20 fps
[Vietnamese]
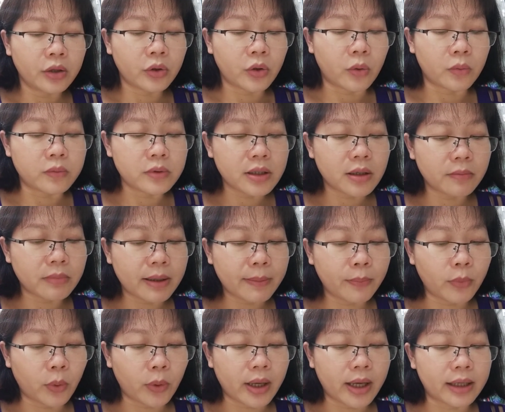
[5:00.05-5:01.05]
Cũng trong
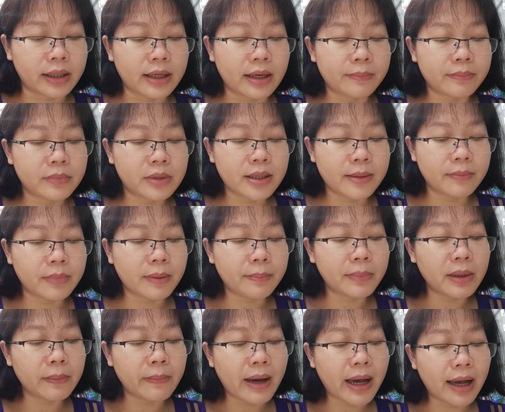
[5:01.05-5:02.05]
năm
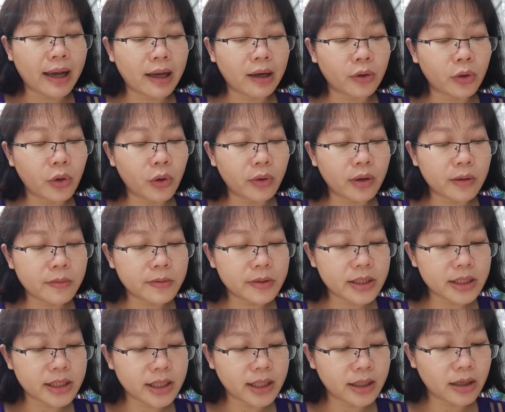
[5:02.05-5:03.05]
1553, Đô đốc
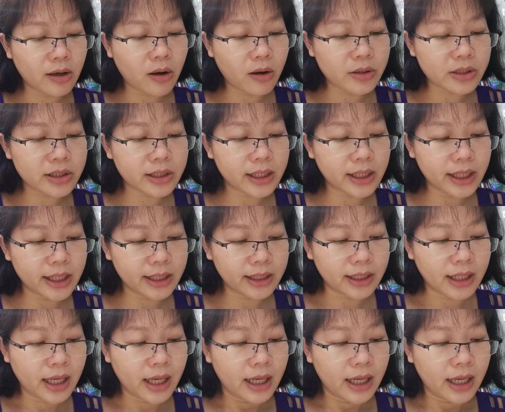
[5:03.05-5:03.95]
Tricker Hoskins